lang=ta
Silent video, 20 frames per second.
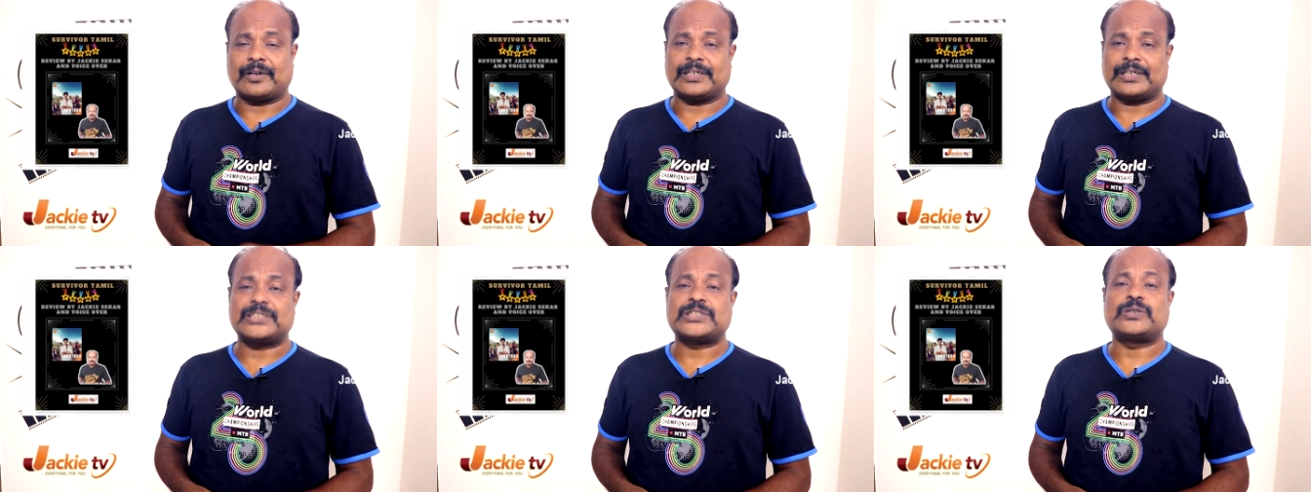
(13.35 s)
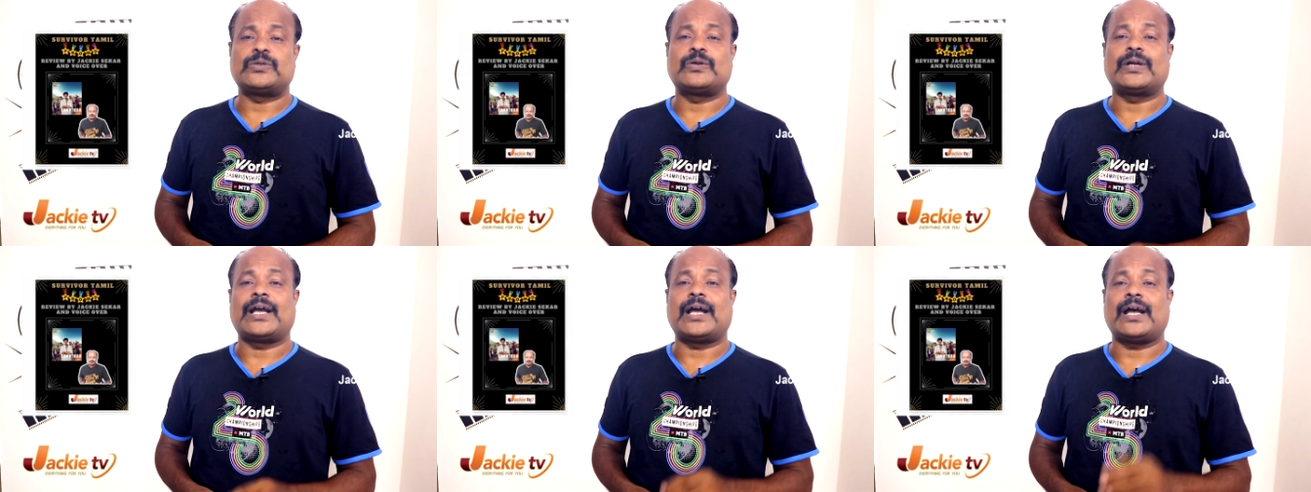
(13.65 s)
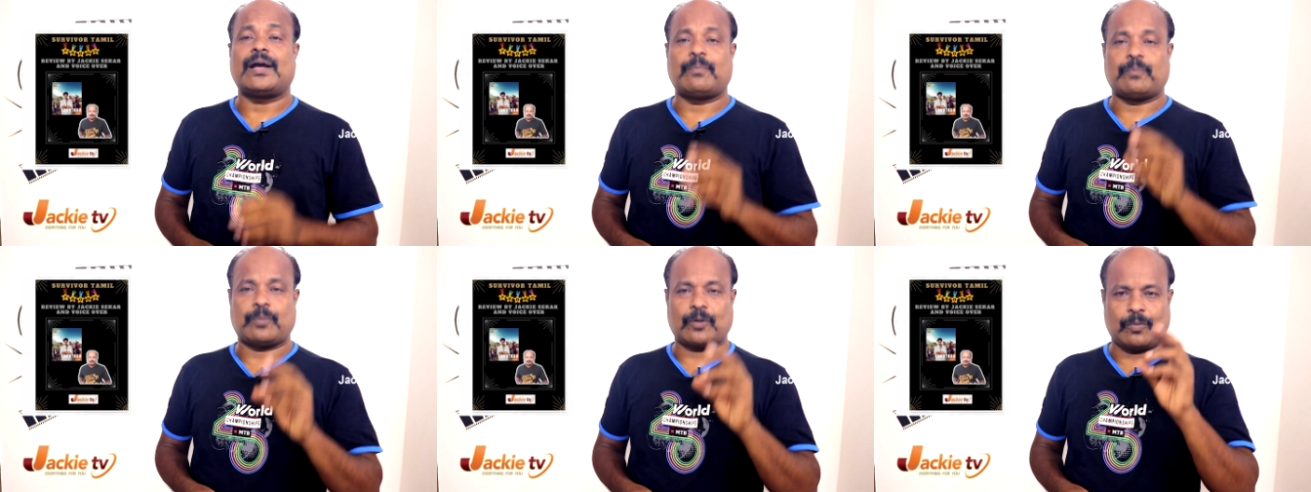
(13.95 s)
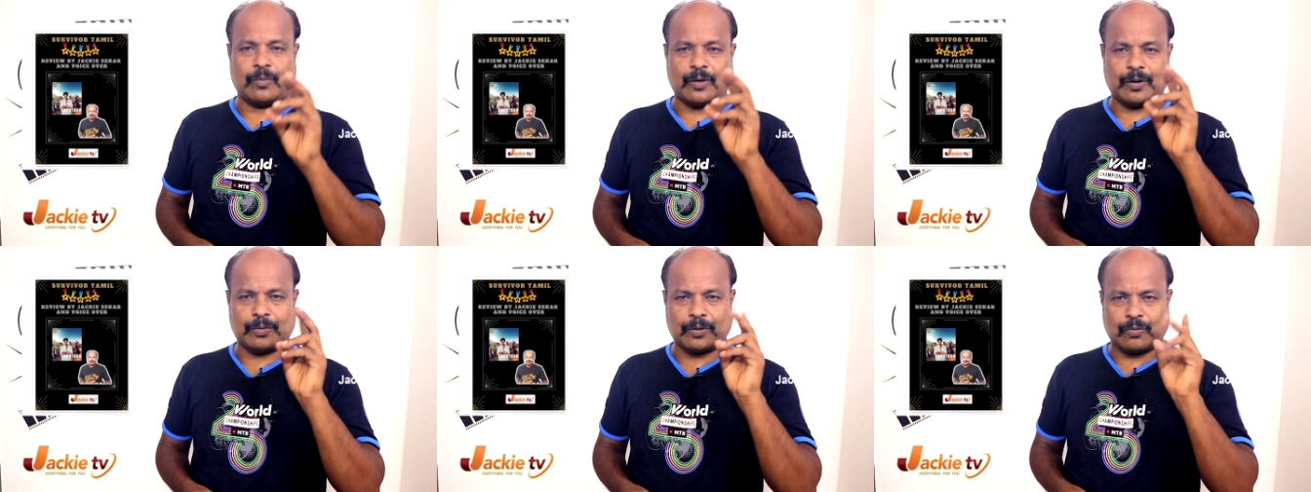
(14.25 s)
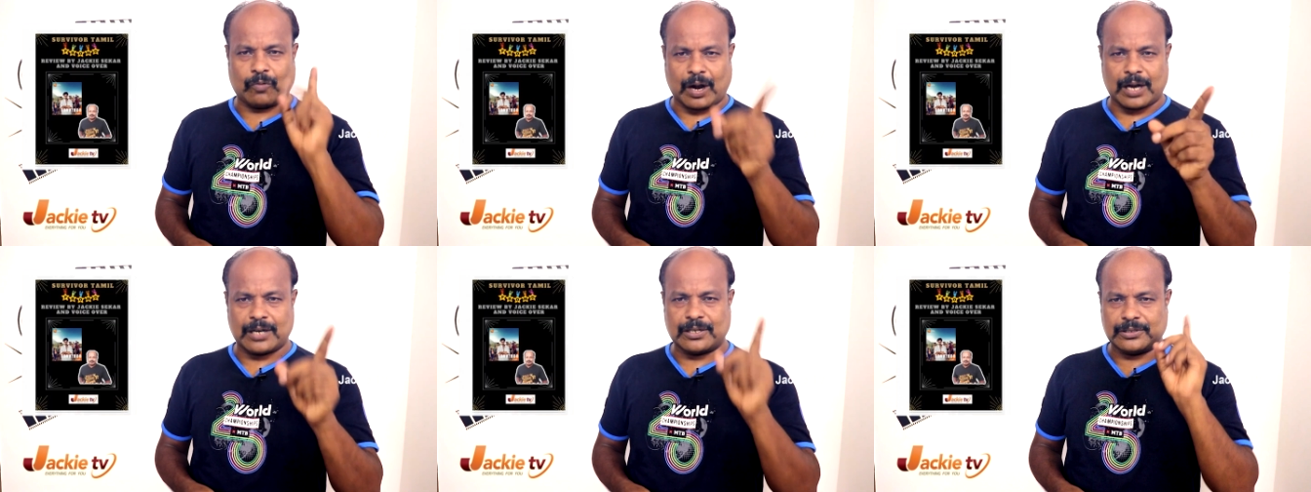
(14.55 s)
நிகழ்ச்சியினுடைய ப்ரோமோ
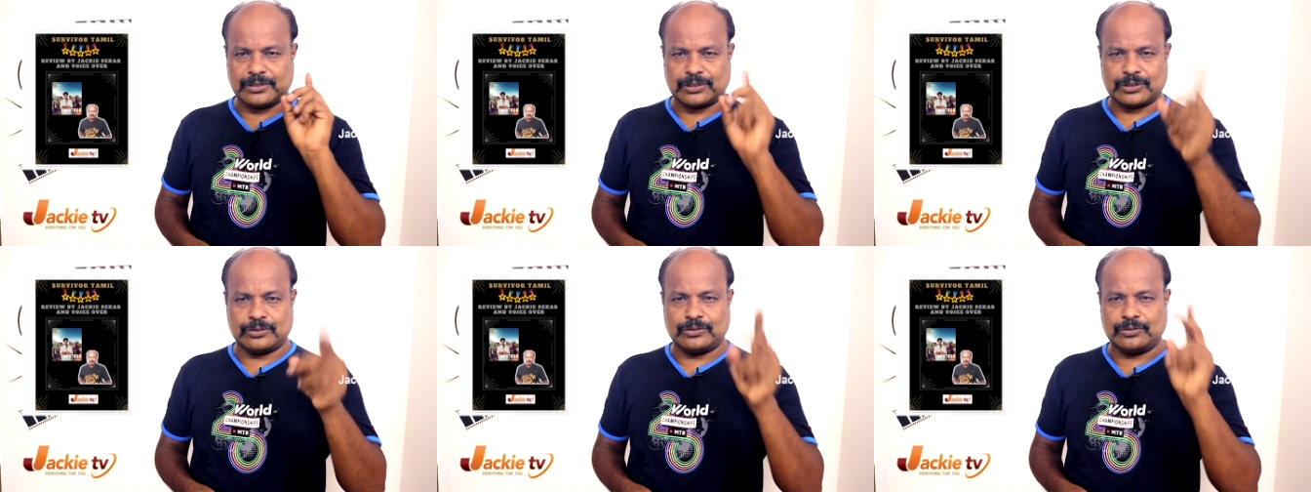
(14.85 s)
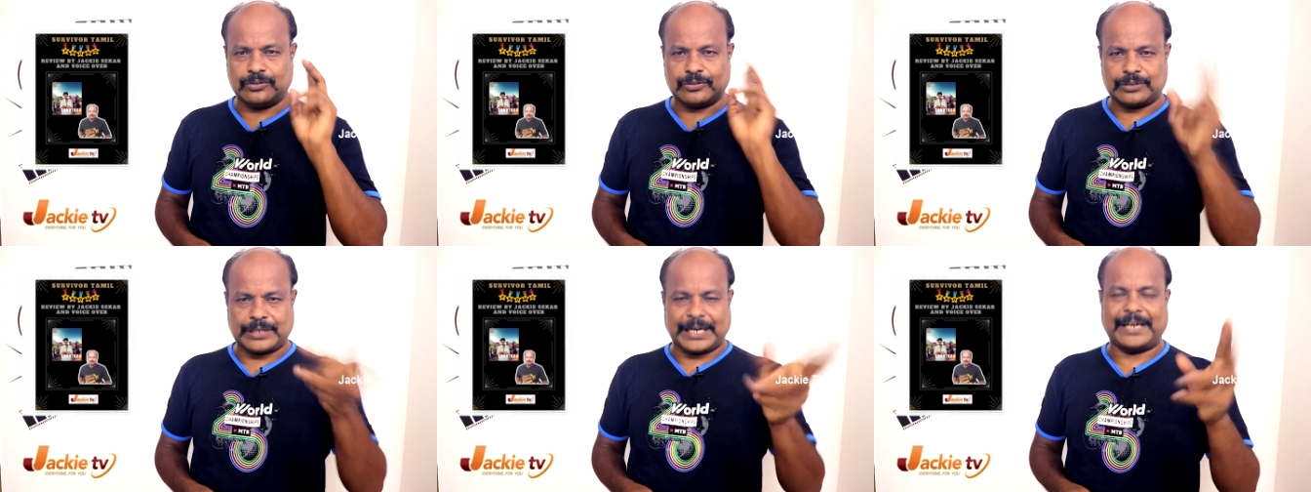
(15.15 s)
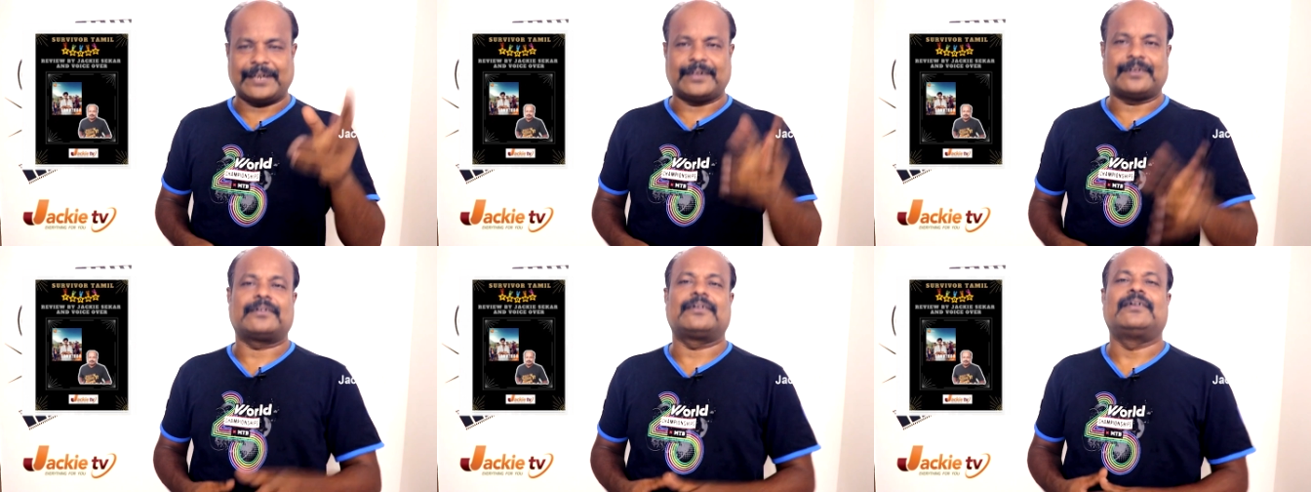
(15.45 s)
நம்பர் ஒன் டூ த்ரீ